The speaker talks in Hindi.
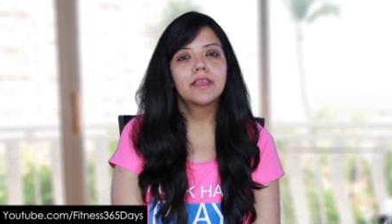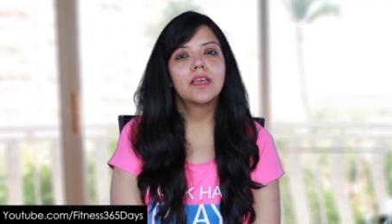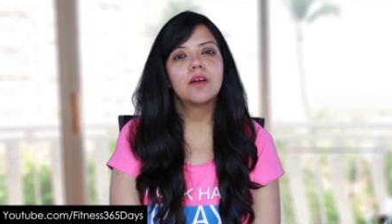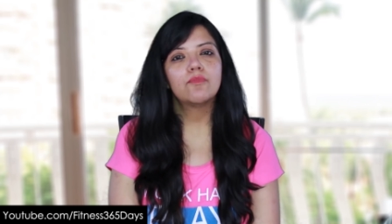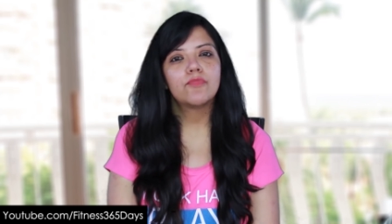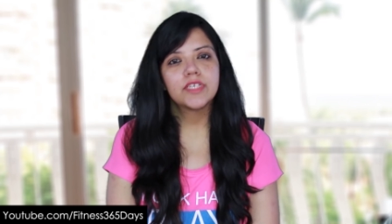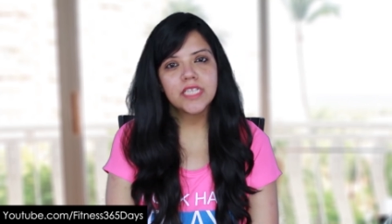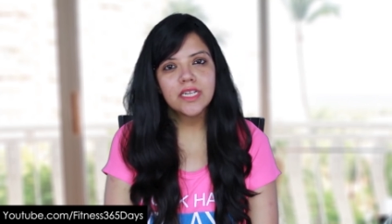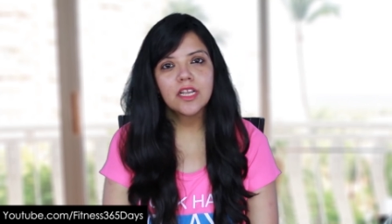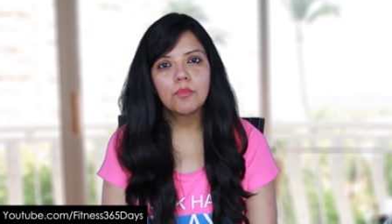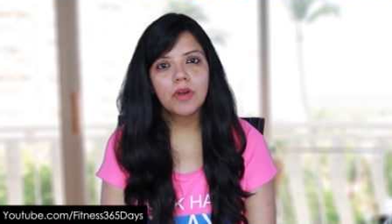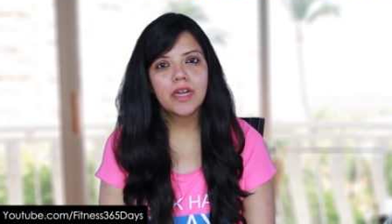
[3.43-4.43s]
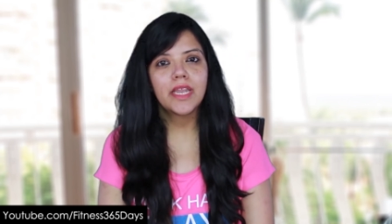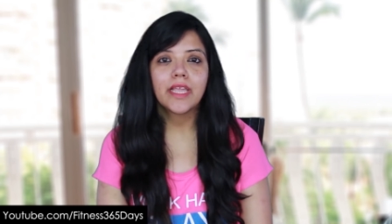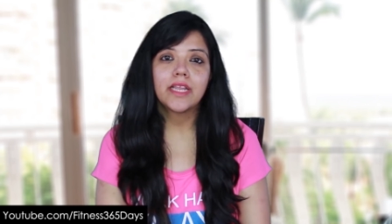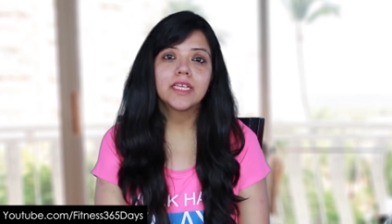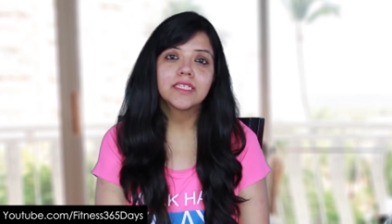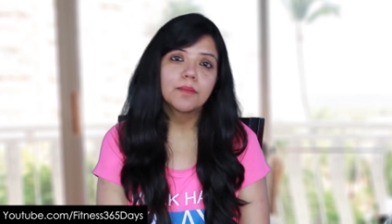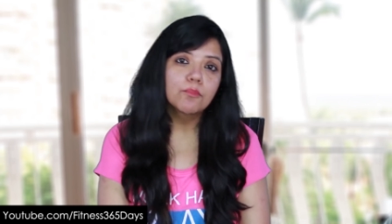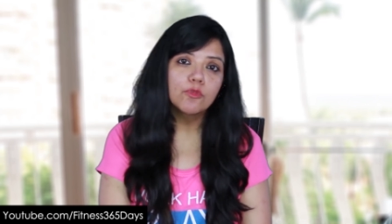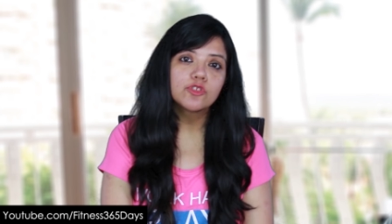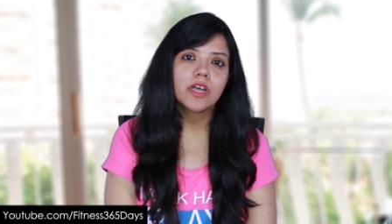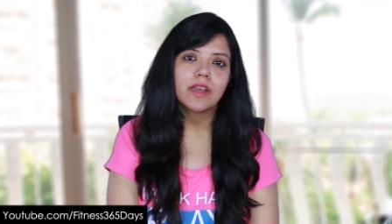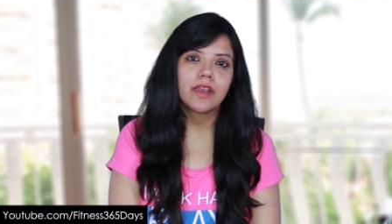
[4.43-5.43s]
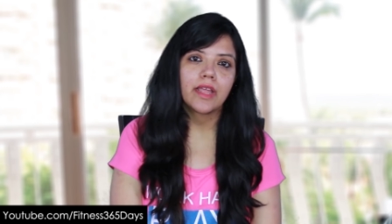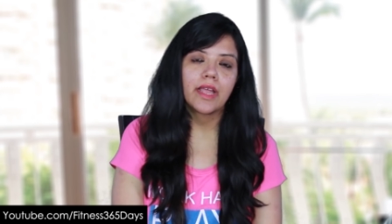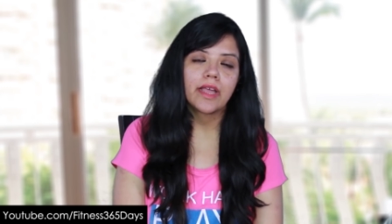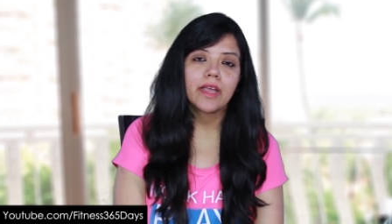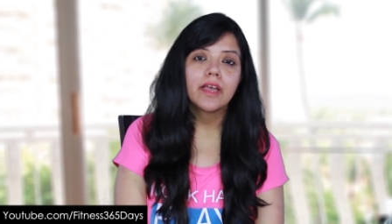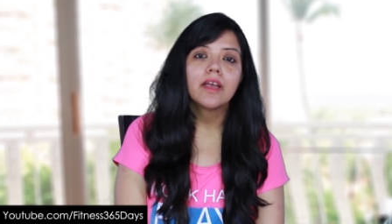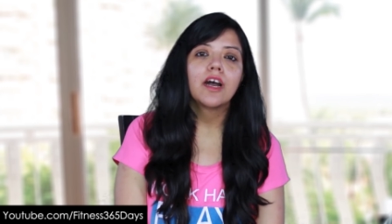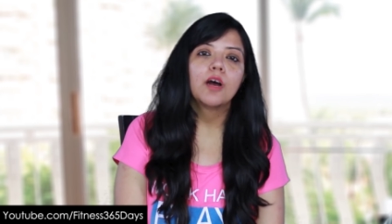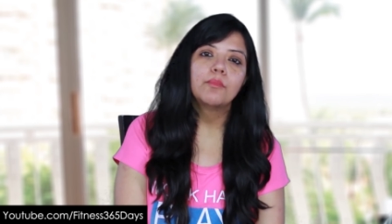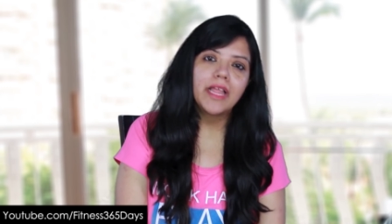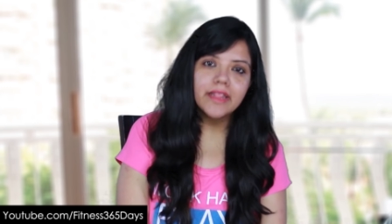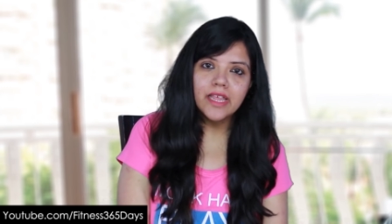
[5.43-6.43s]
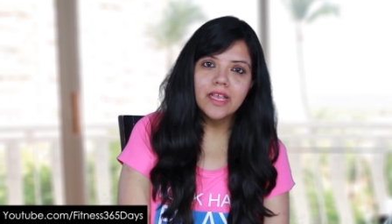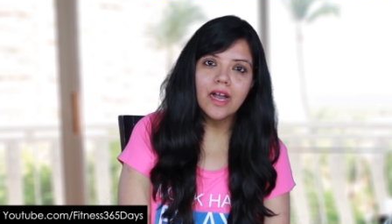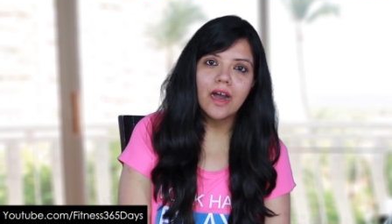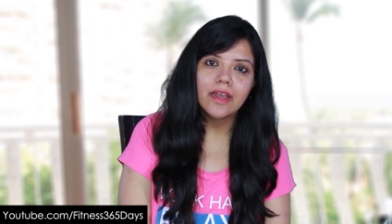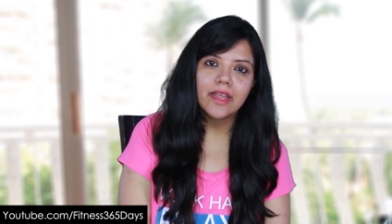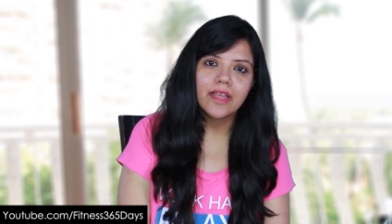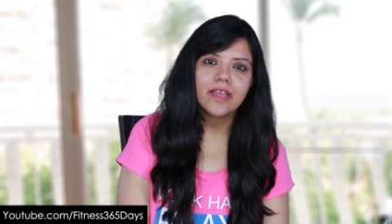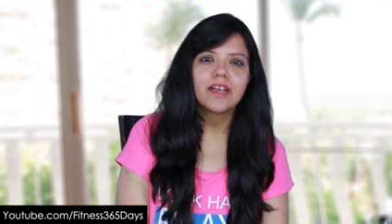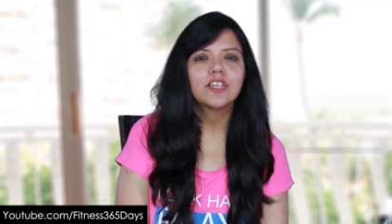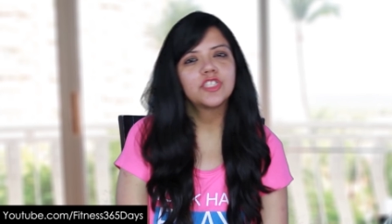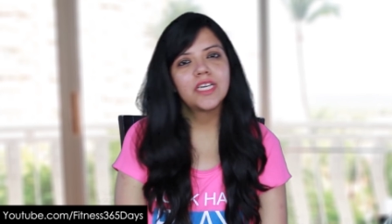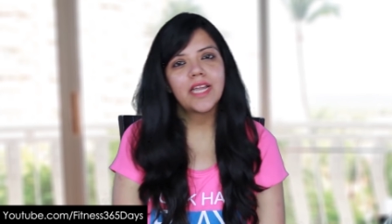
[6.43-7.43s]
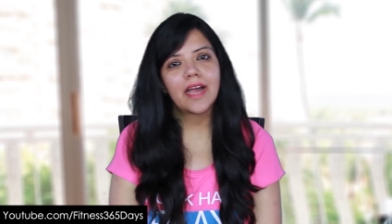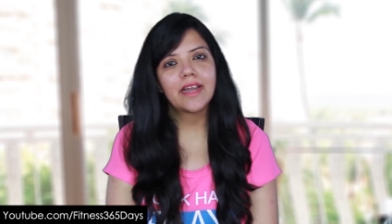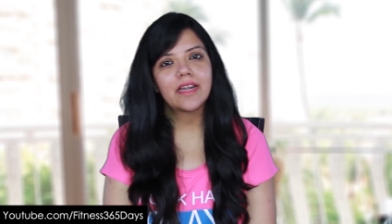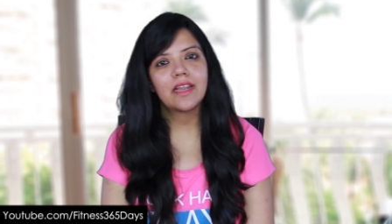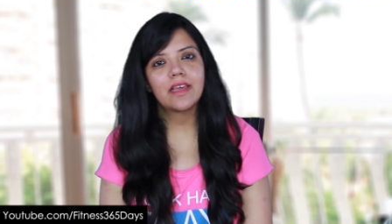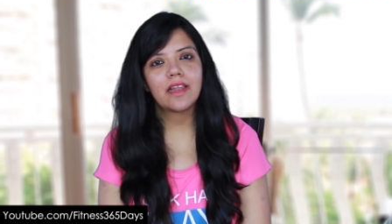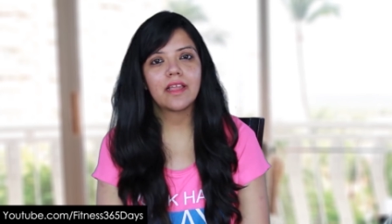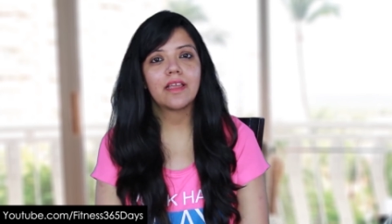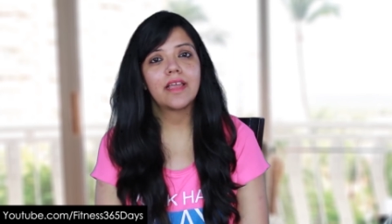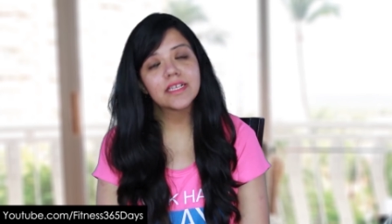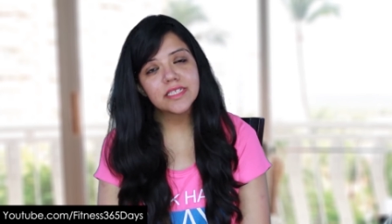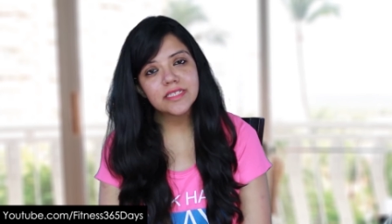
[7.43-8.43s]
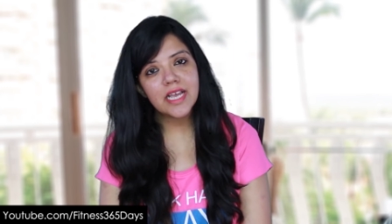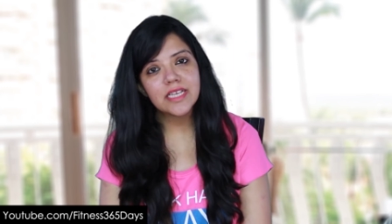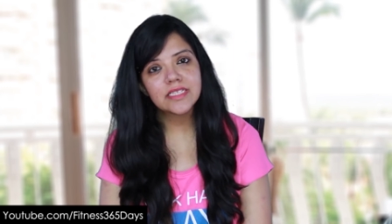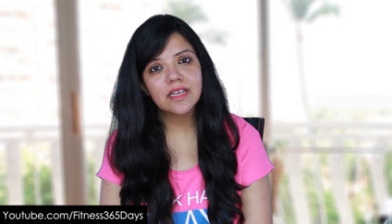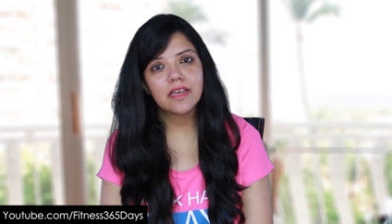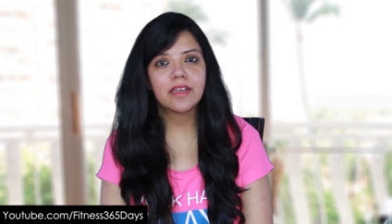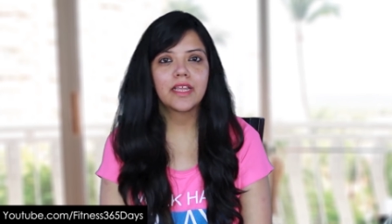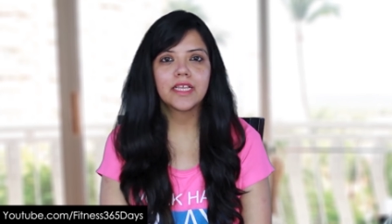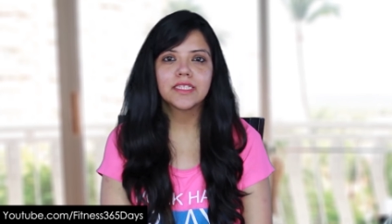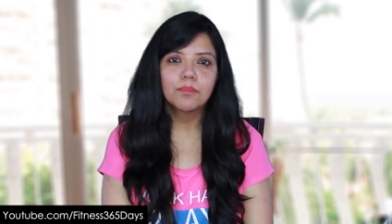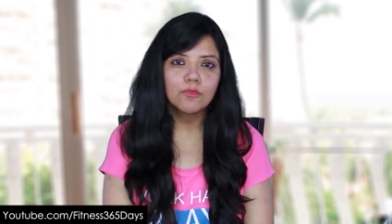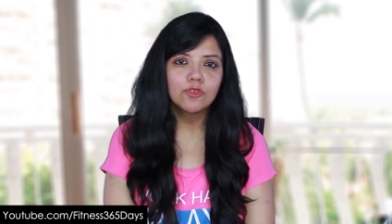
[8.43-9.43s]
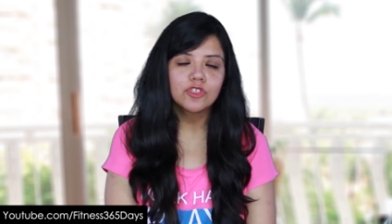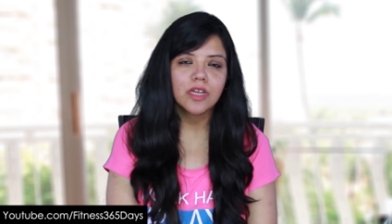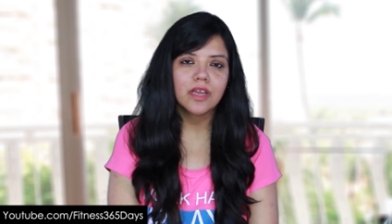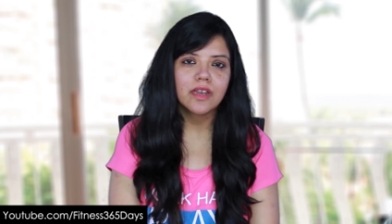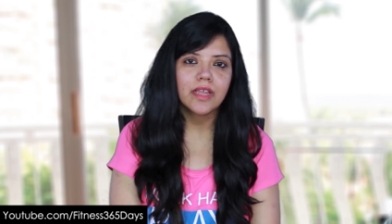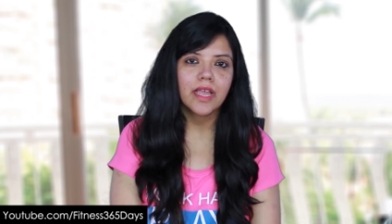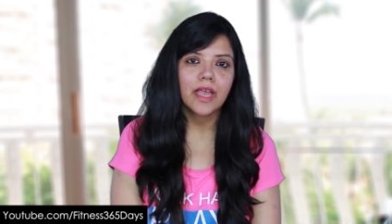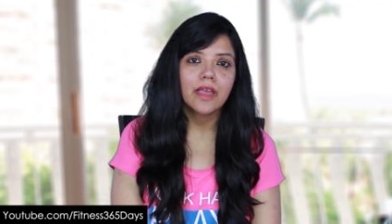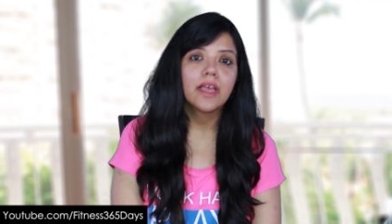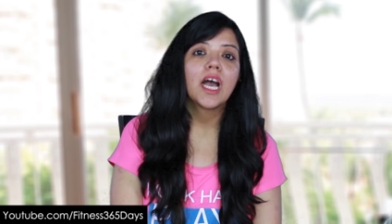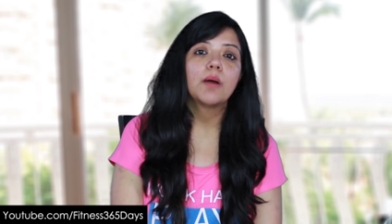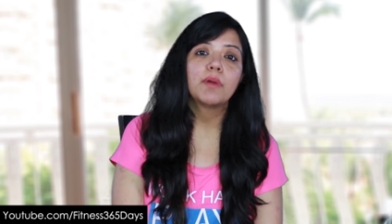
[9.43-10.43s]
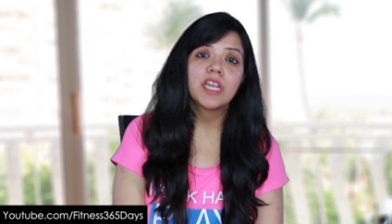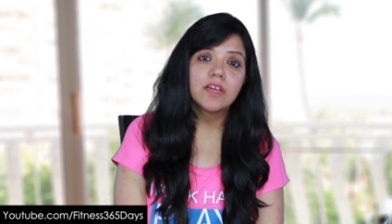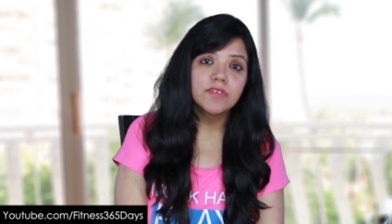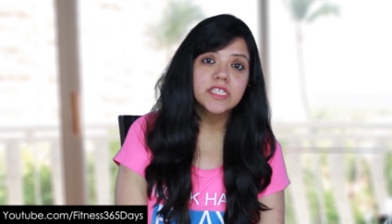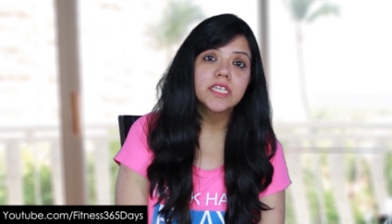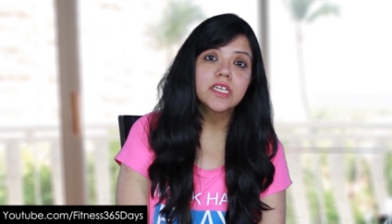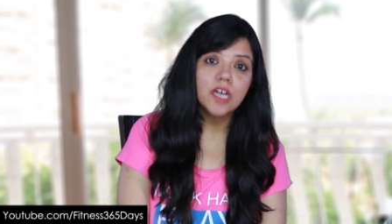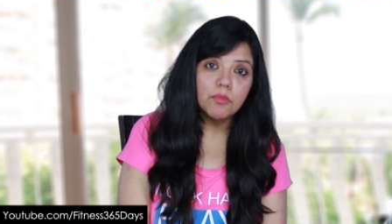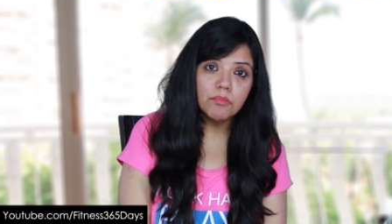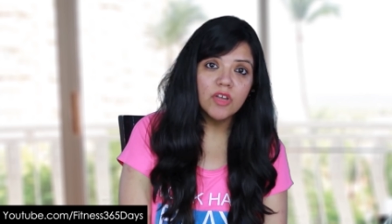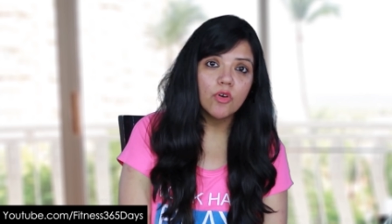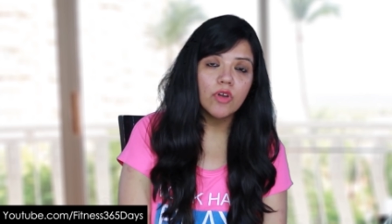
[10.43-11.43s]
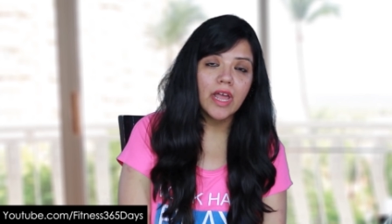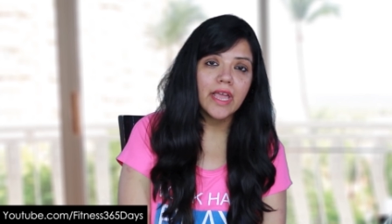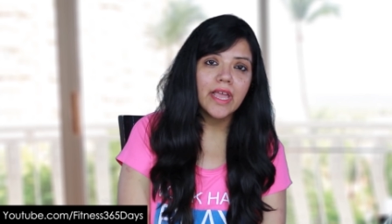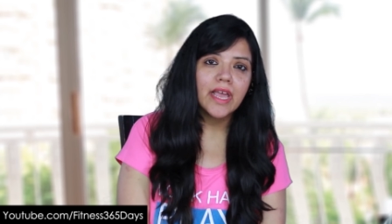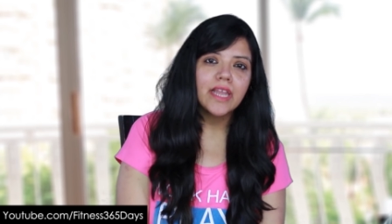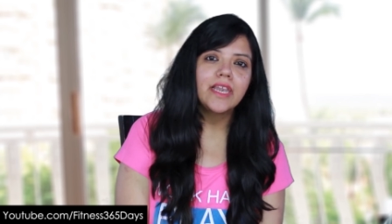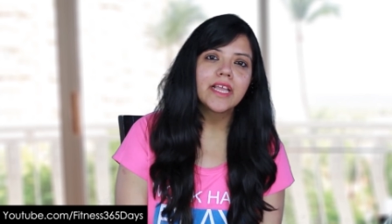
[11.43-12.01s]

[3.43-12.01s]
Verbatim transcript: कि हम वज़न कम करने के लिए सब कुछ कर रहे हैं हम हेल्दी खा रहे हैं अच्छी डाइट ले रहे हैं एक्सरसाइज कर रहे हैं सब कुछ कर रहे हैं हमारा वज़न कम भी हो रहा है